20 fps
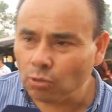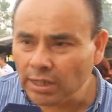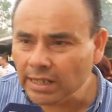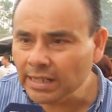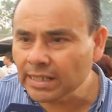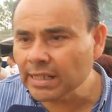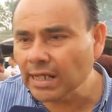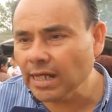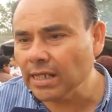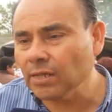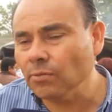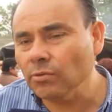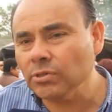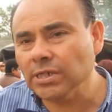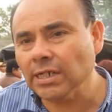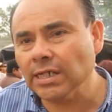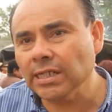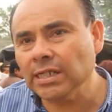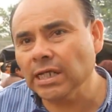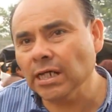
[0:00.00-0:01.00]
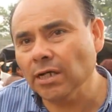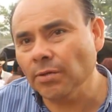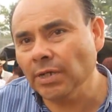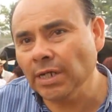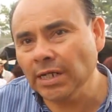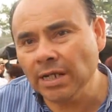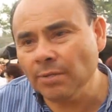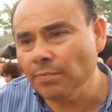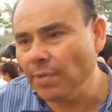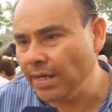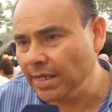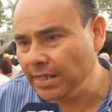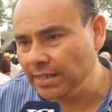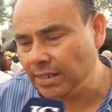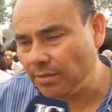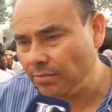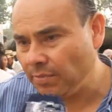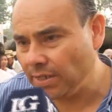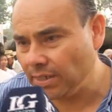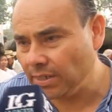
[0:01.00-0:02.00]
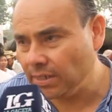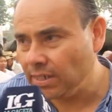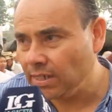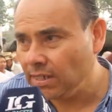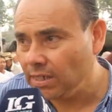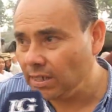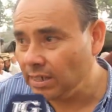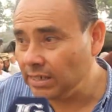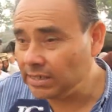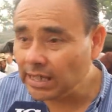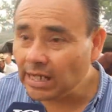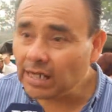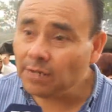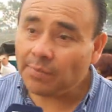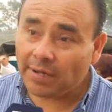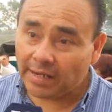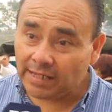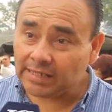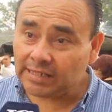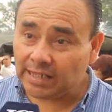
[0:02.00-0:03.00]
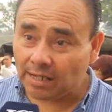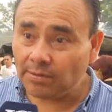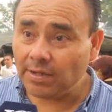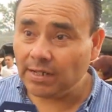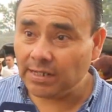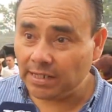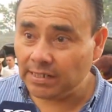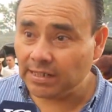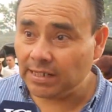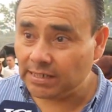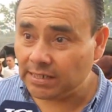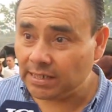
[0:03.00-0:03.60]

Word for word: turistas, de mucha gente que viene del país también, y ya el país habla de este